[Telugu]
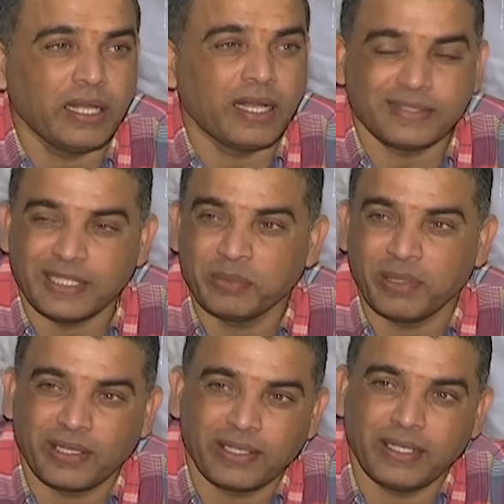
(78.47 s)
ఆ
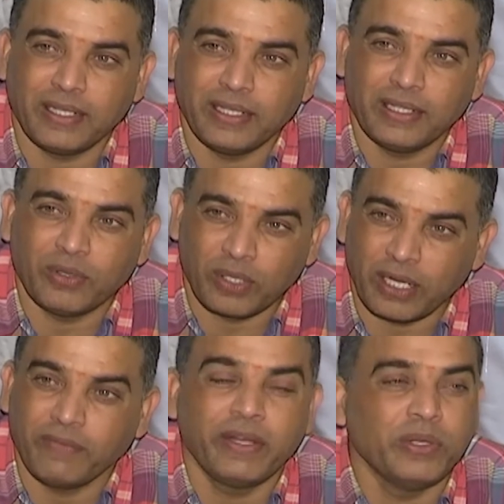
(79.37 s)
సినిమాకి ఒక
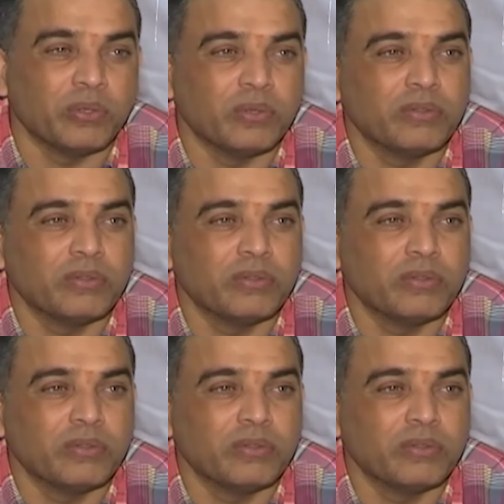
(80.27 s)
రెవెన్యూ